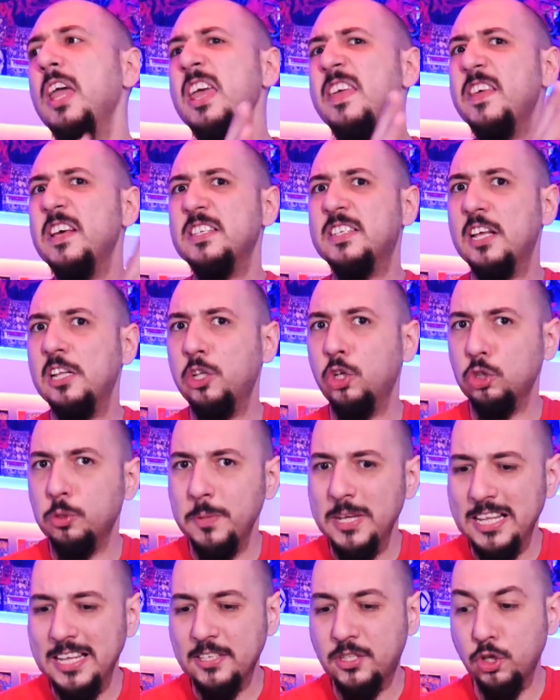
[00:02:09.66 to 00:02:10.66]
y desde el
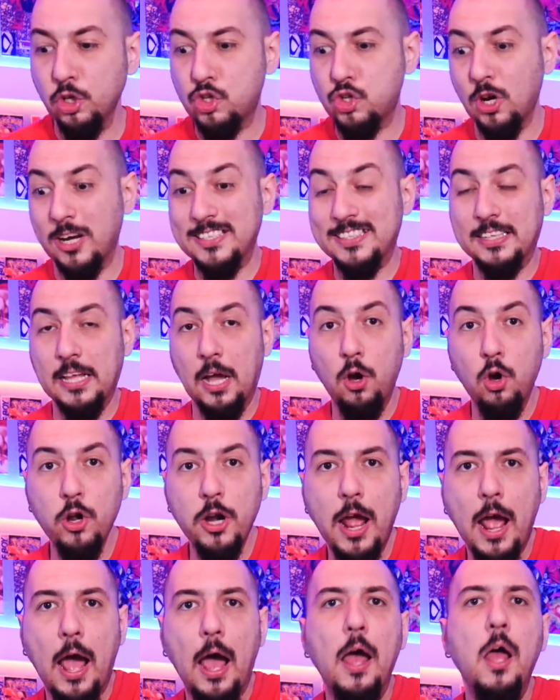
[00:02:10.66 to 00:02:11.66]
2018 hasta
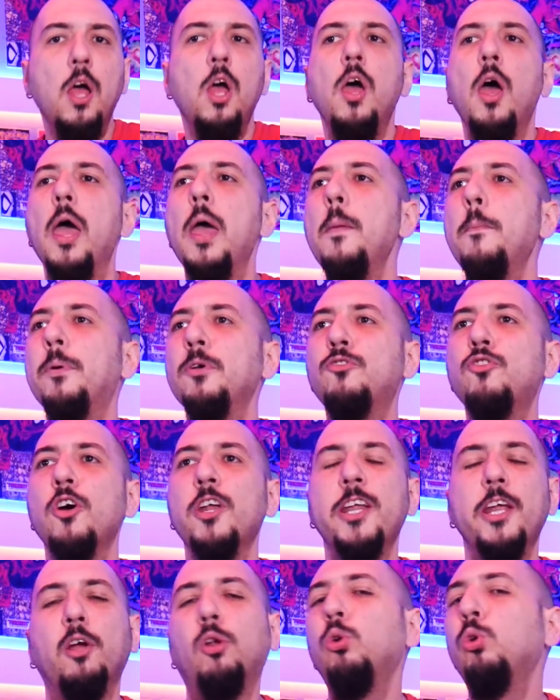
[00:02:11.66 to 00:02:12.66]
ahora empezó a
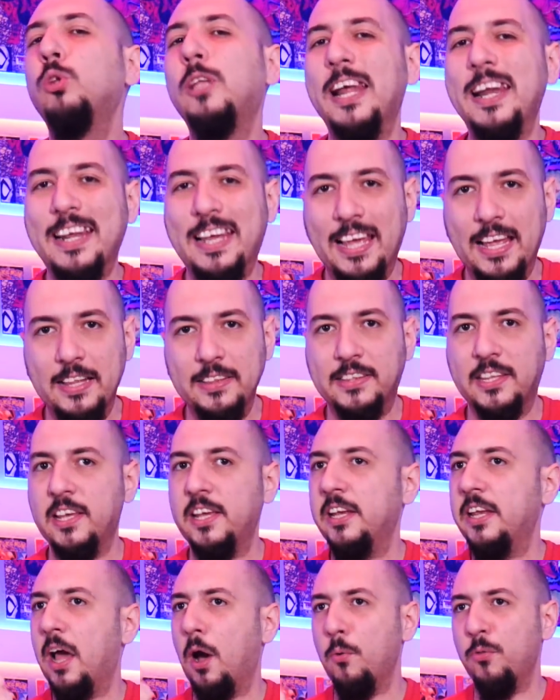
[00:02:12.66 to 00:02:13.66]
reclutar gente
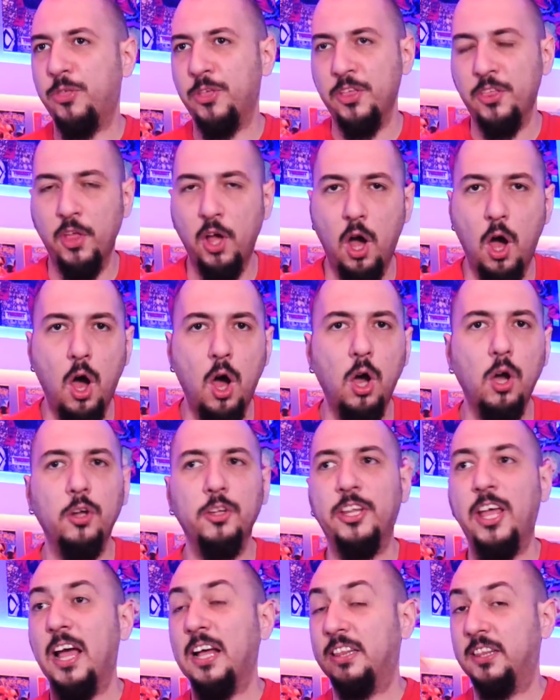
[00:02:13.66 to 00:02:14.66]
de Naughty Dog,
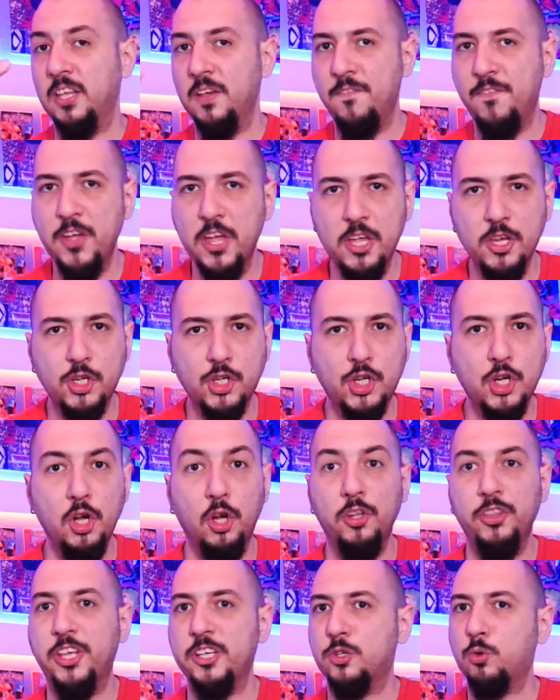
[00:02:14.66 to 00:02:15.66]
de
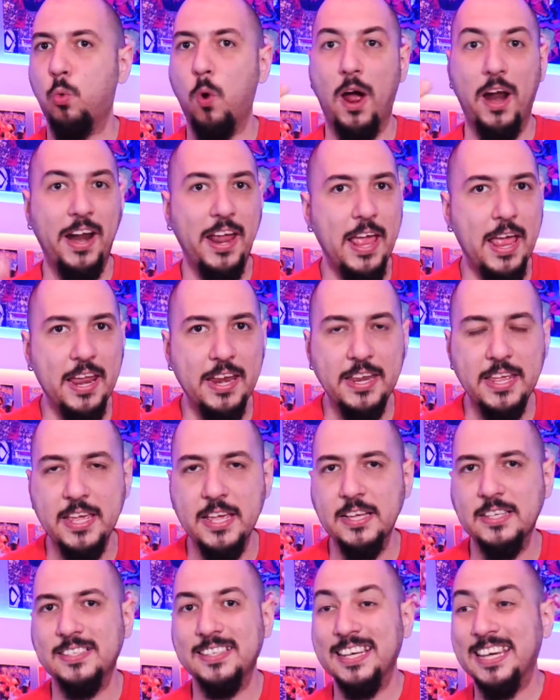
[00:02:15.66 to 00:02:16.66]
Activision, de Square
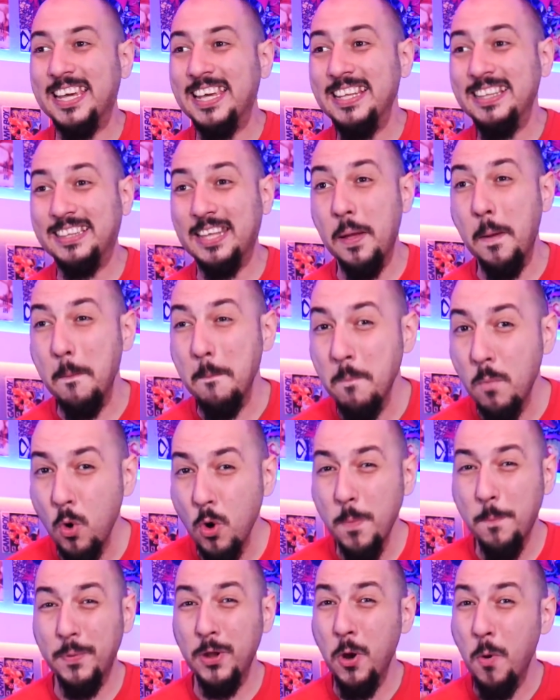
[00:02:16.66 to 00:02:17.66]
Enix, gente
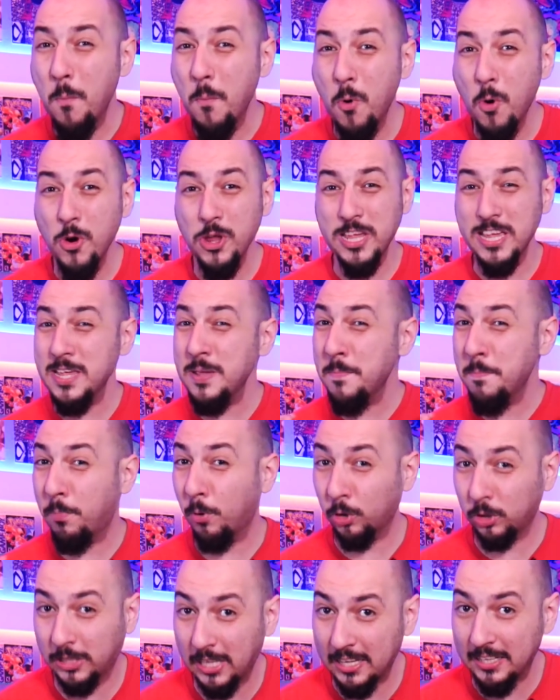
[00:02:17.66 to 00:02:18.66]
muy pero muy
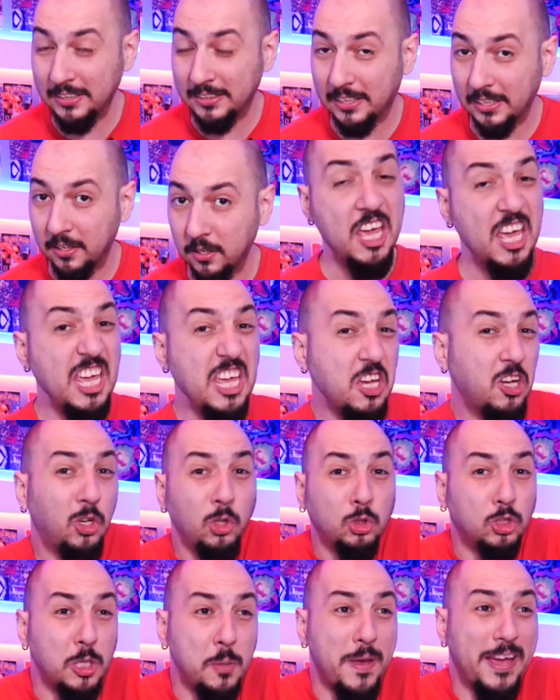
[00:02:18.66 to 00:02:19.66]
importante,
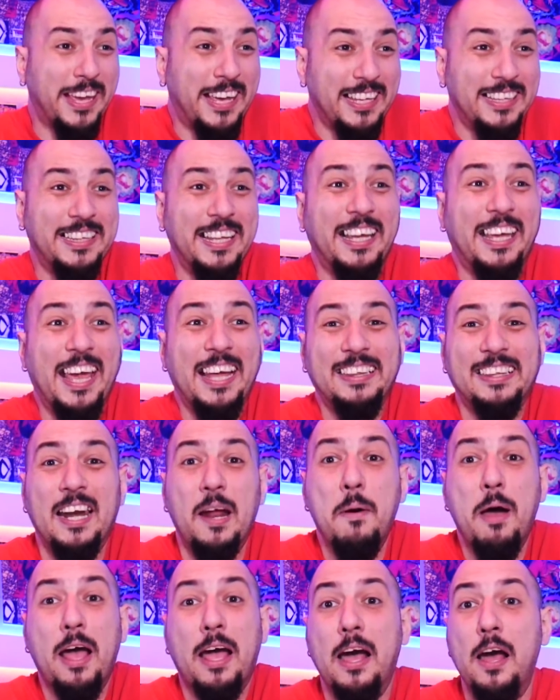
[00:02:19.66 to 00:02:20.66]
inclusive gente que ha
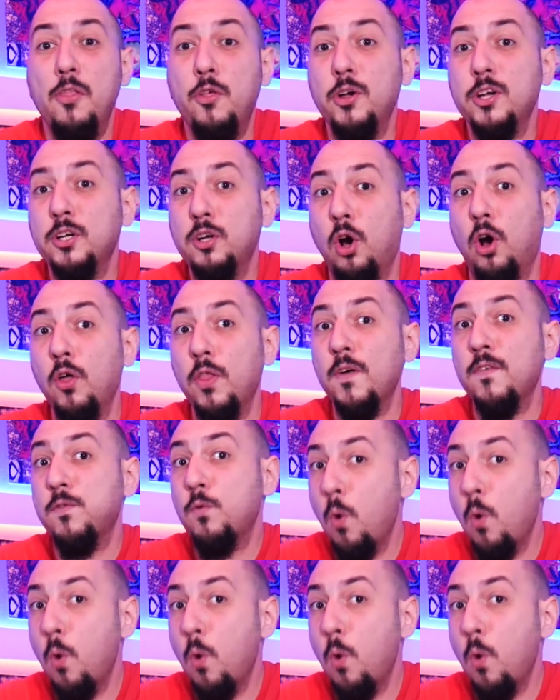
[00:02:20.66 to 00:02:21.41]
trabajado en God of